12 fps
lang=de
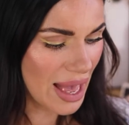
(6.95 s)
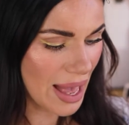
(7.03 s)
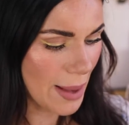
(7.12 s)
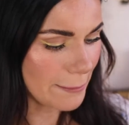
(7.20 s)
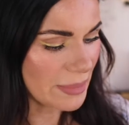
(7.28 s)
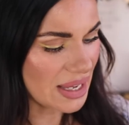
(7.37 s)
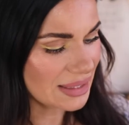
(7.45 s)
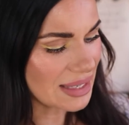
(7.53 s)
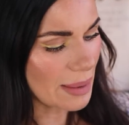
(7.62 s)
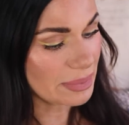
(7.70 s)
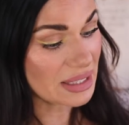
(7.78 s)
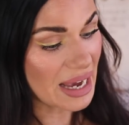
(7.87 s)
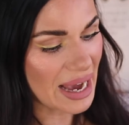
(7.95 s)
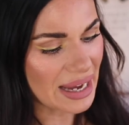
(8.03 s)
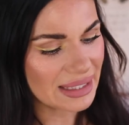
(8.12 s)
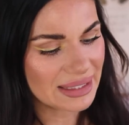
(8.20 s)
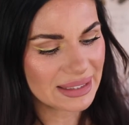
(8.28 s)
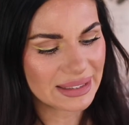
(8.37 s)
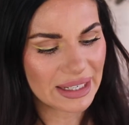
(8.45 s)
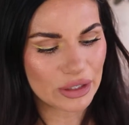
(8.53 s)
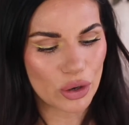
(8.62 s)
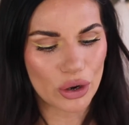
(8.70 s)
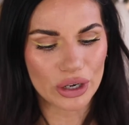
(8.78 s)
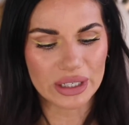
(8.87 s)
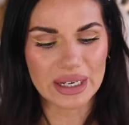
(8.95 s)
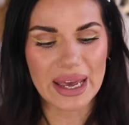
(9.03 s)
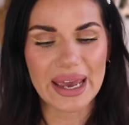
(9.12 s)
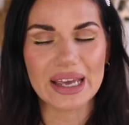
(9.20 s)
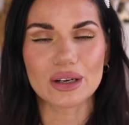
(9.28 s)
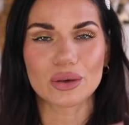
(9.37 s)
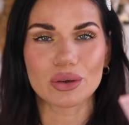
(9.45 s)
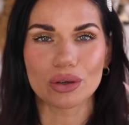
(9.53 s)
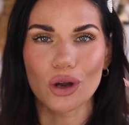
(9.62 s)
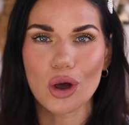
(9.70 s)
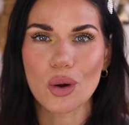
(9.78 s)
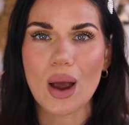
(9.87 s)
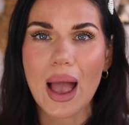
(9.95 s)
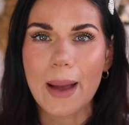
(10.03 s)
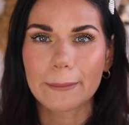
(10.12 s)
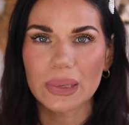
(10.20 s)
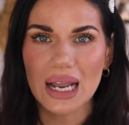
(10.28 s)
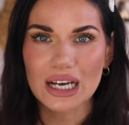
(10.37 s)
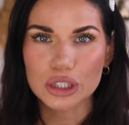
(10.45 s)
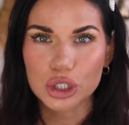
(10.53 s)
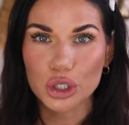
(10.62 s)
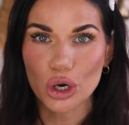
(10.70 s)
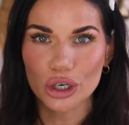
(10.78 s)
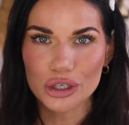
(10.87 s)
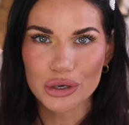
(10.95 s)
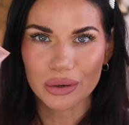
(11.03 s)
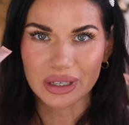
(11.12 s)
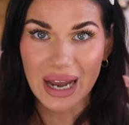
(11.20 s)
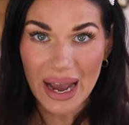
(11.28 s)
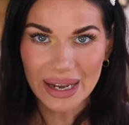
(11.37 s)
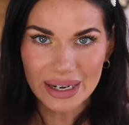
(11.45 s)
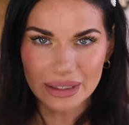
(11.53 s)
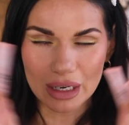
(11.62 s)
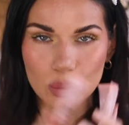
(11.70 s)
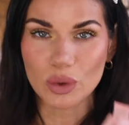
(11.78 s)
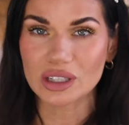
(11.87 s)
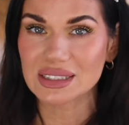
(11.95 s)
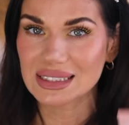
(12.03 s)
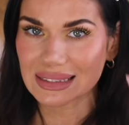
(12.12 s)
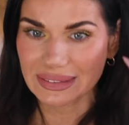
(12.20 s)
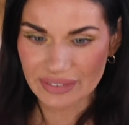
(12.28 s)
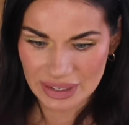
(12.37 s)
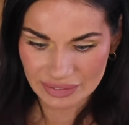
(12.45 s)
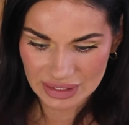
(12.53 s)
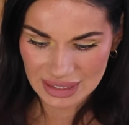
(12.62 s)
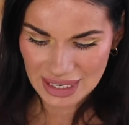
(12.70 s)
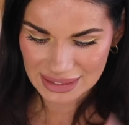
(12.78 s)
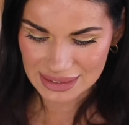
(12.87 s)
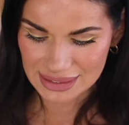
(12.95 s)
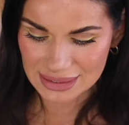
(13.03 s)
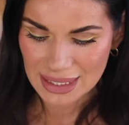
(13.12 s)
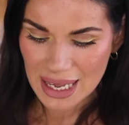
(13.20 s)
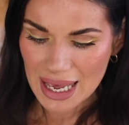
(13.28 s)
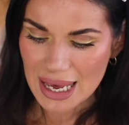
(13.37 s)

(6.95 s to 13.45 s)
Ähm, ich habe hier einige der neuen Halo Glow Blush, Contour und Highlighter Ones. Die werden wir testen.